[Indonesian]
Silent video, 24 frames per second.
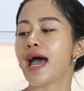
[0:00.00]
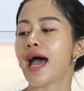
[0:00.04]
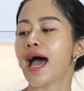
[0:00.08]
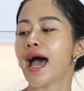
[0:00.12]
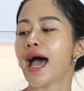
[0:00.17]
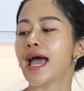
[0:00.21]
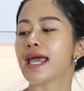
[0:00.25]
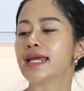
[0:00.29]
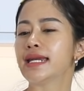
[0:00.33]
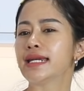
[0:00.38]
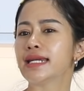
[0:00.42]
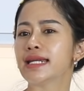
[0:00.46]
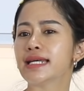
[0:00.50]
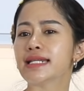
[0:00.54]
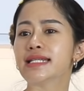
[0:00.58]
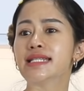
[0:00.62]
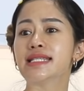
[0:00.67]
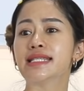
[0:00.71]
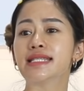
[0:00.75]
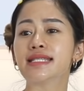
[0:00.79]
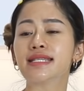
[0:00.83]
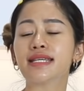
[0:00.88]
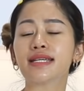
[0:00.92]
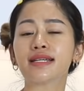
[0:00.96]

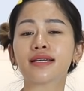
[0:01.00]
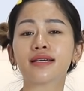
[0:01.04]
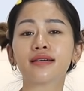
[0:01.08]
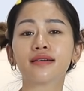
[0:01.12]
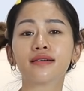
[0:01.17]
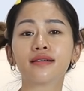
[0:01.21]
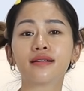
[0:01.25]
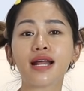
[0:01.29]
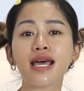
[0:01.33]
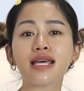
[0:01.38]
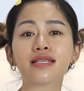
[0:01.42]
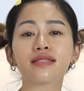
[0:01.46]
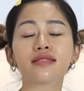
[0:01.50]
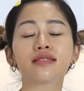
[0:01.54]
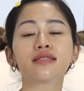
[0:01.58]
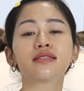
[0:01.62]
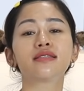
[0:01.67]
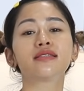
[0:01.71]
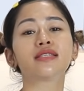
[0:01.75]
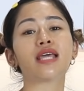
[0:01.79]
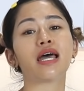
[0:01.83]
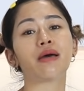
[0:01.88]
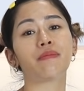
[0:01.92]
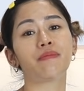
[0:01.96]
Hainan Chicken
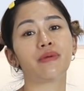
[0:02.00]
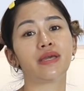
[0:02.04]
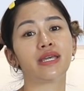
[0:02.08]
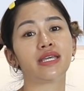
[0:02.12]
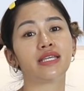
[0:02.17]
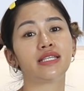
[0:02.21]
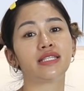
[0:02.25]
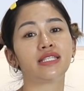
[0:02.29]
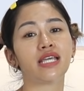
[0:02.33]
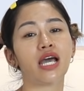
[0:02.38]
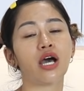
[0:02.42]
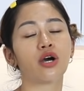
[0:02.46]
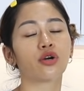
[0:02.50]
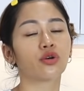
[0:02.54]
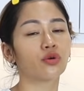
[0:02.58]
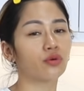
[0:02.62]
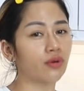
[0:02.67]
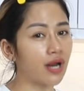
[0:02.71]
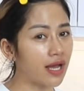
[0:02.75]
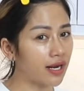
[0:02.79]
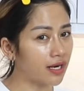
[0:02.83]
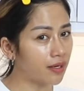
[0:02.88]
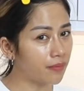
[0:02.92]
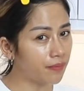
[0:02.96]
Rice cabai hijau
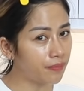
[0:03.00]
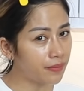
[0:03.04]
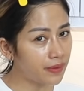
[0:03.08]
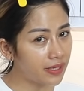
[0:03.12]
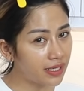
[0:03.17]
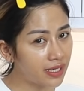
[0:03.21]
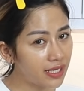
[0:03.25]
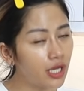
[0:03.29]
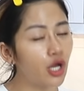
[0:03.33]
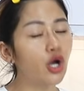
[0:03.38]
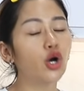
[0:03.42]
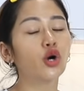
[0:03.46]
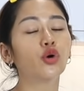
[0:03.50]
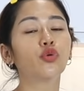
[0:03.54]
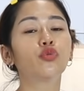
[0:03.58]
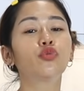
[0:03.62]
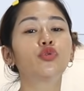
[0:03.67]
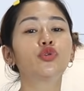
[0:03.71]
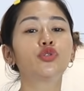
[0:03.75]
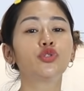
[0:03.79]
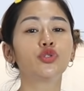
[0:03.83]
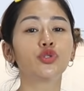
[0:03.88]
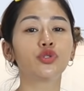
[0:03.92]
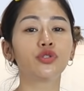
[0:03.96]
kurang lebih
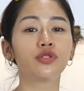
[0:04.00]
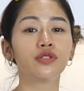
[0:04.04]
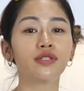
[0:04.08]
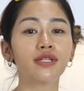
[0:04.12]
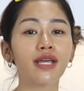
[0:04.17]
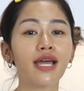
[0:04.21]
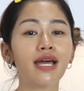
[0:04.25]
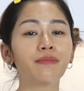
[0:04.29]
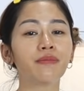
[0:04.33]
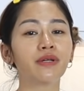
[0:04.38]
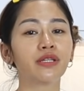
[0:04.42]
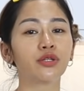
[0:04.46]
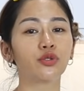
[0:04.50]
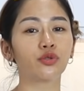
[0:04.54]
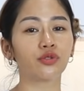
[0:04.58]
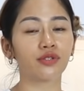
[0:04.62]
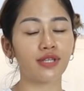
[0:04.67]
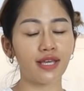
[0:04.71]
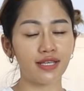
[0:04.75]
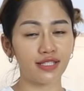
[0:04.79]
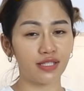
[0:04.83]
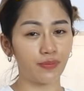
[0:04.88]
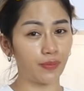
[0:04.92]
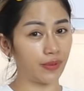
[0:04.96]
wujudnya
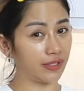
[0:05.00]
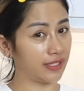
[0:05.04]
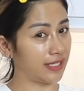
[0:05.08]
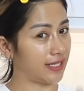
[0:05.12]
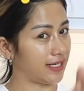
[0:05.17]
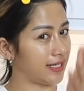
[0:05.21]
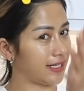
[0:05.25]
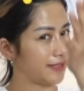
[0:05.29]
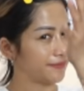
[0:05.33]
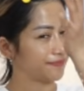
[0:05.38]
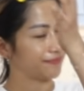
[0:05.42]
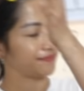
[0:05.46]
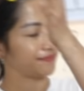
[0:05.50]
bentuknya seperti ini